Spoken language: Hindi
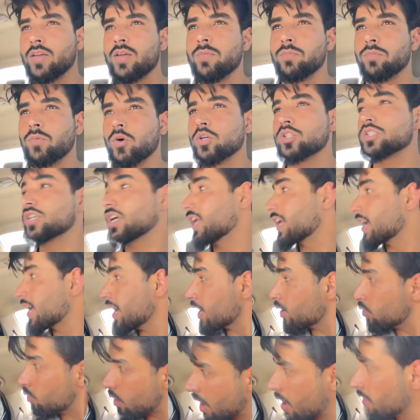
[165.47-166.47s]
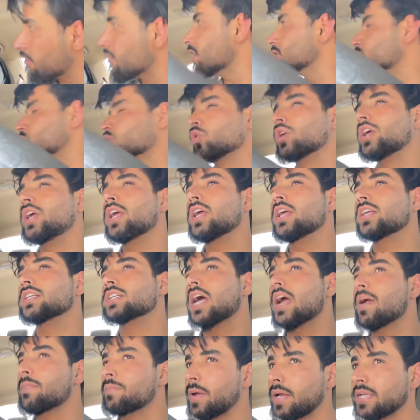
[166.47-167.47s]
बहुत रेडी खुआगा तू ही
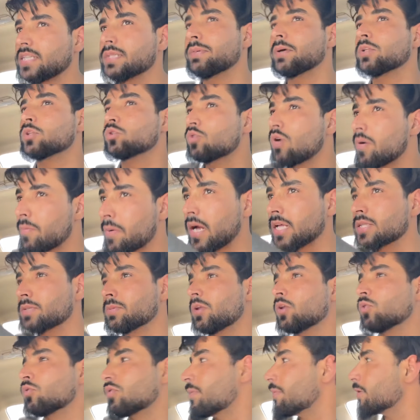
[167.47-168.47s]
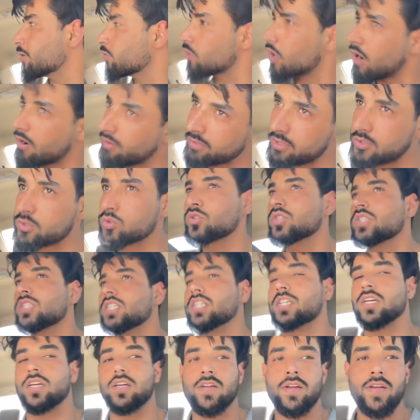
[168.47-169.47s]
चाहे पैसे मैं दूंगा बाद में लूंगा पर खुआगा तू ही
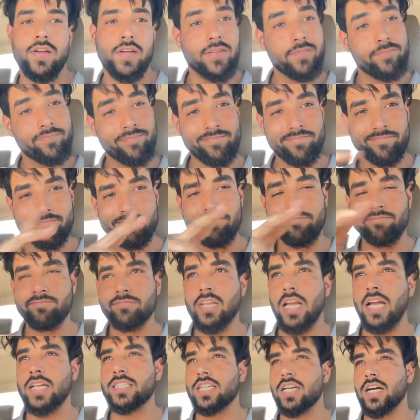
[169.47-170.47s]
ऐसे